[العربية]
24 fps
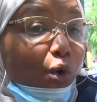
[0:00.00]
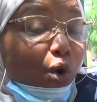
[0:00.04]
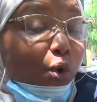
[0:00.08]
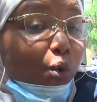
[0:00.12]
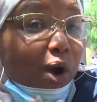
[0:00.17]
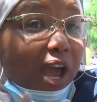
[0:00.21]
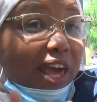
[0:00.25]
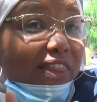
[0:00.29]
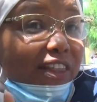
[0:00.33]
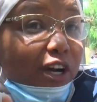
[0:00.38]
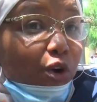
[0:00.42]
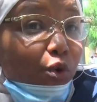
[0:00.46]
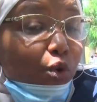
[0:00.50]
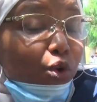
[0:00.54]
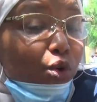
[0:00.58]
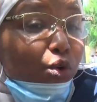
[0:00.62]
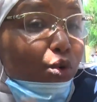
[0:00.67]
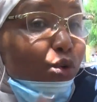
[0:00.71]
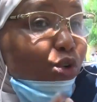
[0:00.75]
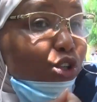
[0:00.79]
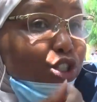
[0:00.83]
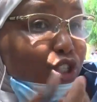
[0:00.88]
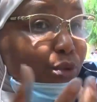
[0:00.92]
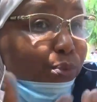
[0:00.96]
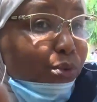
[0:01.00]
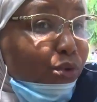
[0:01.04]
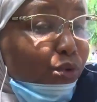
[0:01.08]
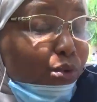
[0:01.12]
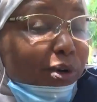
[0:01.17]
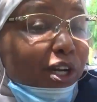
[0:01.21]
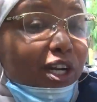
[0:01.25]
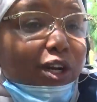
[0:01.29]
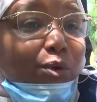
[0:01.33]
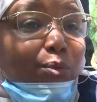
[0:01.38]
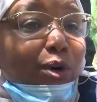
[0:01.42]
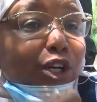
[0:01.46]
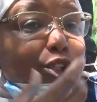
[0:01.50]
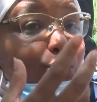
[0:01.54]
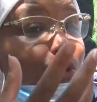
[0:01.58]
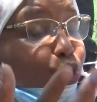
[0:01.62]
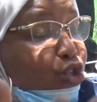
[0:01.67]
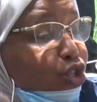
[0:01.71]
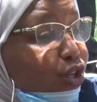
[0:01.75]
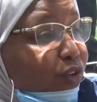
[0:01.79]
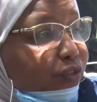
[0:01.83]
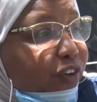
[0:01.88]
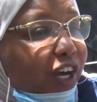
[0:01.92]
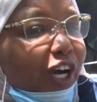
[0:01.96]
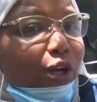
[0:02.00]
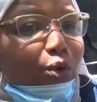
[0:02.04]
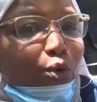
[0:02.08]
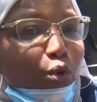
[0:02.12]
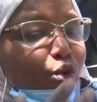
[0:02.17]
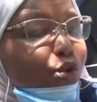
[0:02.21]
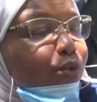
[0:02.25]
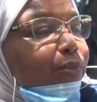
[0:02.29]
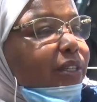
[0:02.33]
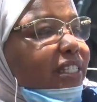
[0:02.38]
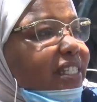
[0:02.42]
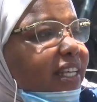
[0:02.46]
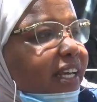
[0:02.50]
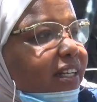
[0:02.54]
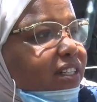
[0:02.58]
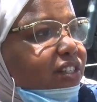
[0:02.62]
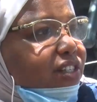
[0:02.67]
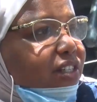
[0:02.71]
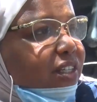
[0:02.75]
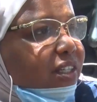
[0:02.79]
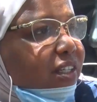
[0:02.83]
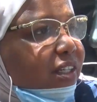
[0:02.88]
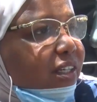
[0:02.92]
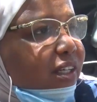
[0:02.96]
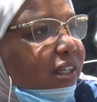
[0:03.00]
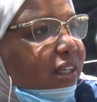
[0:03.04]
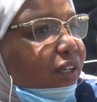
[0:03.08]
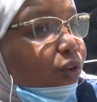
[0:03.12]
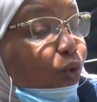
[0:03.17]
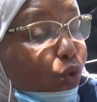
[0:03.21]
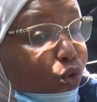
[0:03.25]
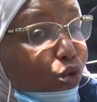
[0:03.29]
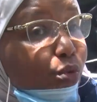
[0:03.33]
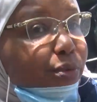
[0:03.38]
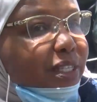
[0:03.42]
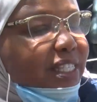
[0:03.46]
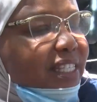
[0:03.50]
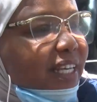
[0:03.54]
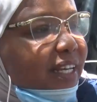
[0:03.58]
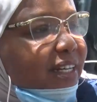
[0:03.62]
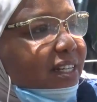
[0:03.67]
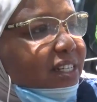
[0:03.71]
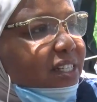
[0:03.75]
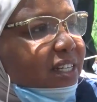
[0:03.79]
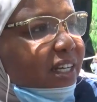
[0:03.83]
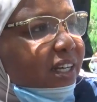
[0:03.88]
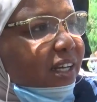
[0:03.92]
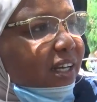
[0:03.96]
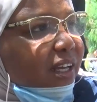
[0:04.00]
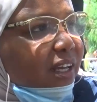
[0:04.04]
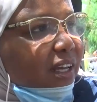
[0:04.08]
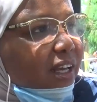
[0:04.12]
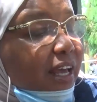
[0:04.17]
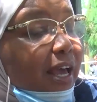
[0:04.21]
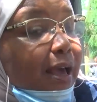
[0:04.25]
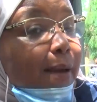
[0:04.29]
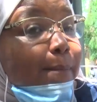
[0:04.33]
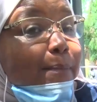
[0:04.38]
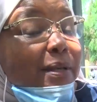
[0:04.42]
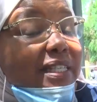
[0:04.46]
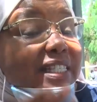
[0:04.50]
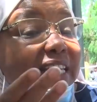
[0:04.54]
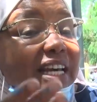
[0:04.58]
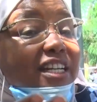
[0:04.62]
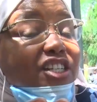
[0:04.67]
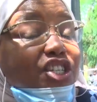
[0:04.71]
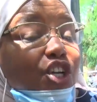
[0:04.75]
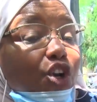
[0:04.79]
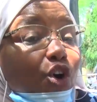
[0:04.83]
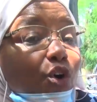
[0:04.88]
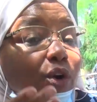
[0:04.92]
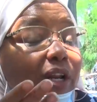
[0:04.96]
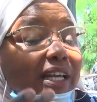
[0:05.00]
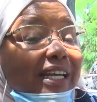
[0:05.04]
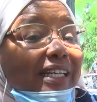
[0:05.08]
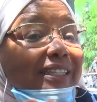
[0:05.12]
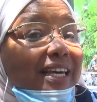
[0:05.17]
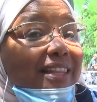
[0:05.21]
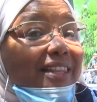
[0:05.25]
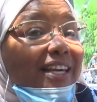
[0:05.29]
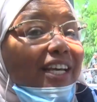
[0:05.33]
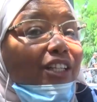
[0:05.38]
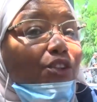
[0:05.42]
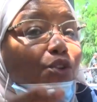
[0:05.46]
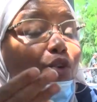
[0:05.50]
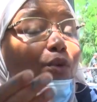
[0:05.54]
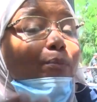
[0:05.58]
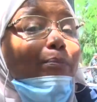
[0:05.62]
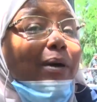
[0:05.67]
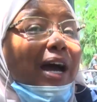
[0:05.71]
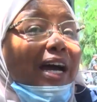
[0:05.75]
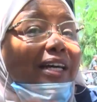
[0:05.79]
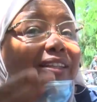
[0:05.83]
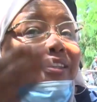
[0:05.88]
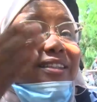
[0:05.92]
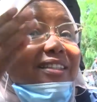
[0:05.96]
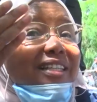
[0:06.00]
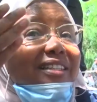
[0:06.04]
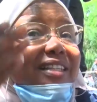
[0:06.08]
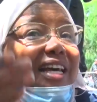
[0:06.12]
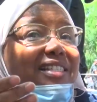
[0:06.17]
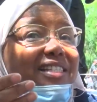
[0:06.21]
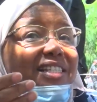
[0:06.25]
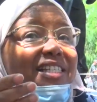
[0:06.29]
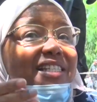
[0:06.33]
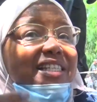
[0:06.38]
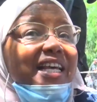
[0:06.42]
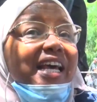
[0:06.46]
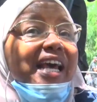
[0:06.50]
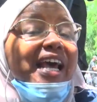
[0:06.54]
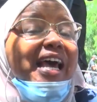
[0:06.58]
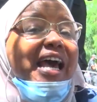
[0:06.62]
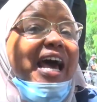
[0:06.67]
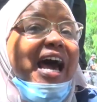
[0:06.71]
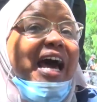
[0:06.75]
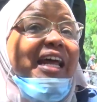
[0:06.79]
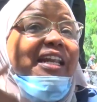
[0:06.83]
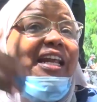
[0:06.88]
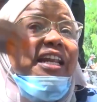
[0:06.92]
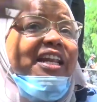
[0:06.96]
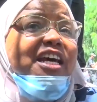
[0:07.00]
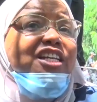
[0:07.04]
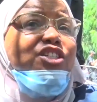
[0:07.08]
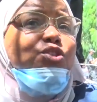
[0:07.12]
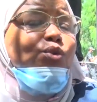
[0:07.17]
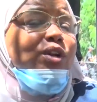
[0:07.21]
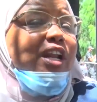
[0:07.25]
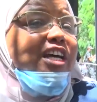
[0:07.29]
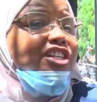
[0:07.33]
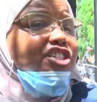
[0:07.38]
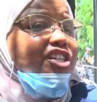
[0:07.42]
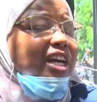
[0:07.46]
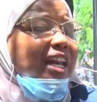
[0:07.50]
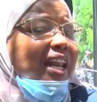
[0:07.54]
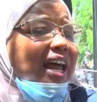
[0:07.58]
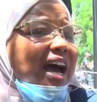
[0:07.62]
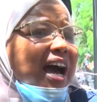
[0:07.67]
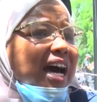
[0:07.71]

وهذا كله نصبروا ما نردوش الفعل ونقولوا ما يسالش نقولوا ما يسالش ما يسالش الحريات هذه تو بعد تتاسس احنا ناسسوا الاجيال